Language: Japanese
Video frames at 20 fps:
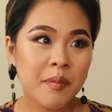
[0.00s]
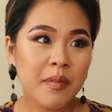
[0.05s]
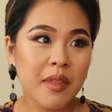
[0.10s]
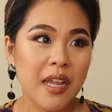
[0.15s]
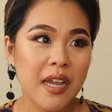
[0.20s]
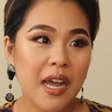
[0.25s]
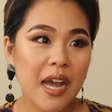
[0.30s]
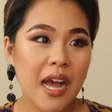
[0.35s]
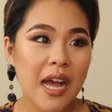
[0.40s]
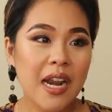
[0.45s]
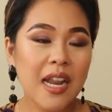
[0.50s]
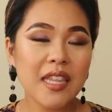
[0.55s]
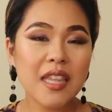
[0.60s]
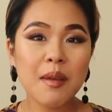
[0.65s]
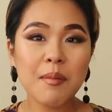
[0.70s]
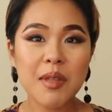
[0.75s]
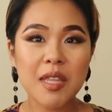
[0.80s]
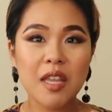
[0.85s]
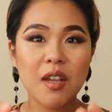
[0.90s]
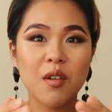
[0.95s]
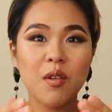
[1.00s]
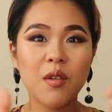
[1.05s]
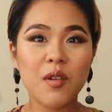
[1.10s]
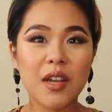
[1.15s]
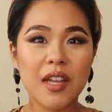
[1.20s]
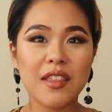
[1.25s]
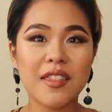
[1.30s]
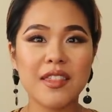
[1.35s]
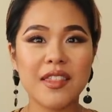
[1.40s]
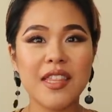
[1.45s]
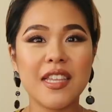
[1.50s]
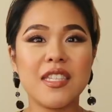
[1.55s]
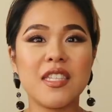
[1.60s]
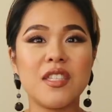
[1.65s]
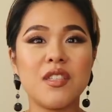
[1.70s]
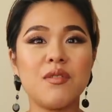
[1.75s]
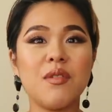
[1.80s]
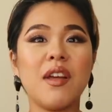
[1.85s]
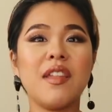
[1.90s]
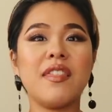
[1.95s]
なんか改めてこうやって
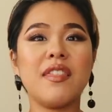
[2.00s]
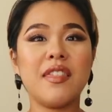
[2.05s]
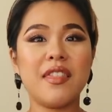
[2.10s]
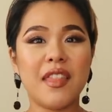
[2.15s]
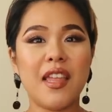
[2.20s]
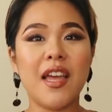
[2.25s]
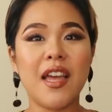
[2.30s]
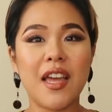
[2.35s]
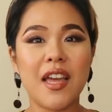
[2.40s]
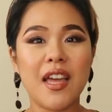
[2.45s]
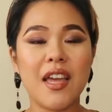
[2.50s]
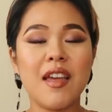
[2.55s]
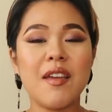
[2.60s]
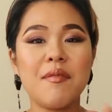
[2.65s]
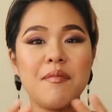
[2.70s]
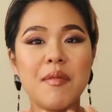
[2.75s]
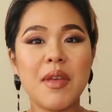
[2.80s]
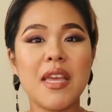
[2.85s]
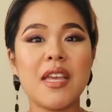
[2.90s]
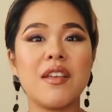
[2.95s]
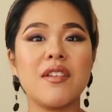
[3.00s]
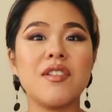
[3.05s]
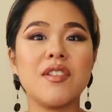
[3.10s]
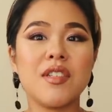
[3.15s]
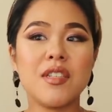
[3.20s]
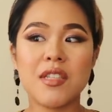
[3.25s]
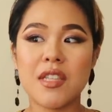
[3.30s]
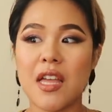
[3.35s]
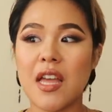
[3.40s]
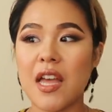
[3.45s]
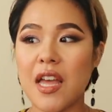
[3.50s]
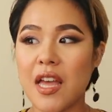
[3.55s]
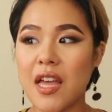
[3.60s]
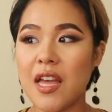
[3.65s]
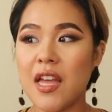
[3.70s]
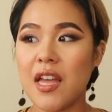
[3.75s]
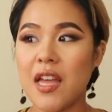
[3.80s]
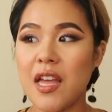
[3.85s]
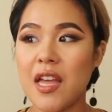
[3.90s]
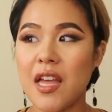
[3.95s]
座ってメイクして